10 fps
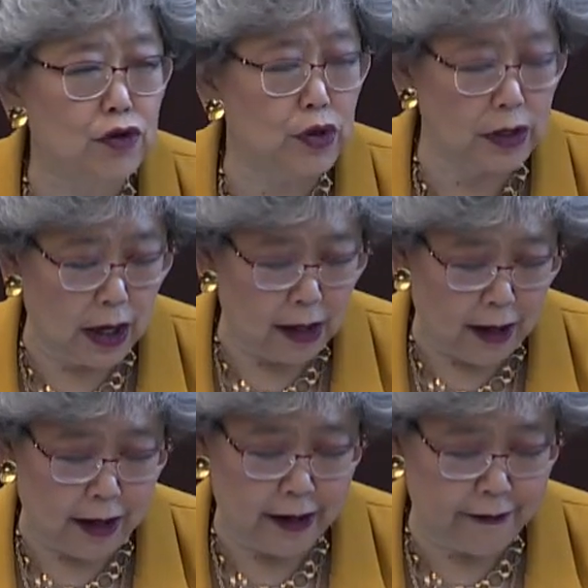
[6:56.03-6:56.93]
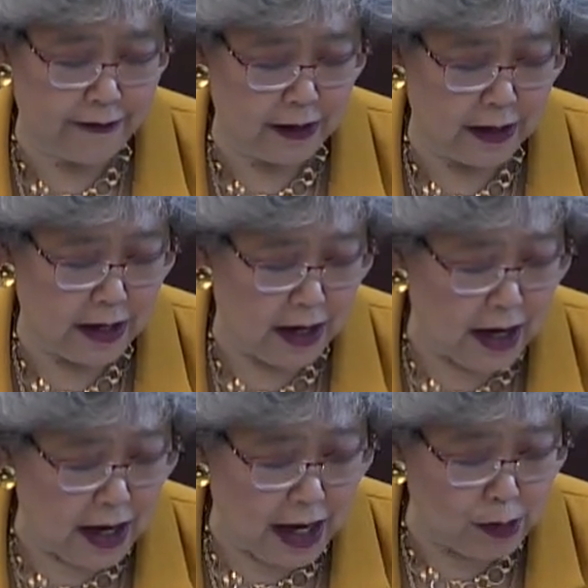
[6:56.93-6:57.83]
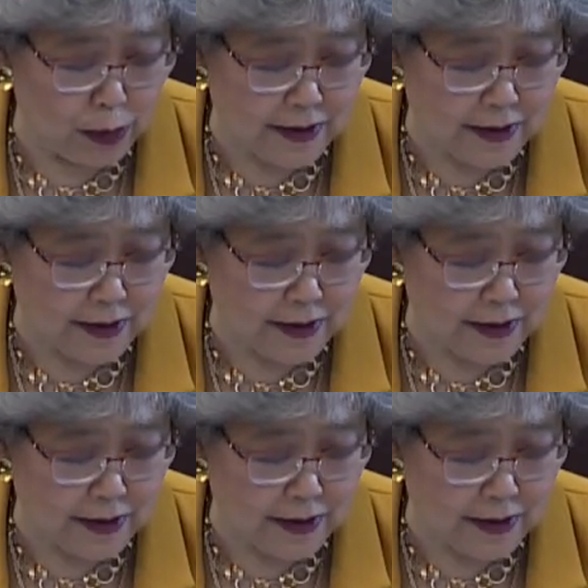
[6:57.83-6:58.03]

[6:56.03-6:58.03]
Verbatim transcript: Huit ne sont jamais revenus.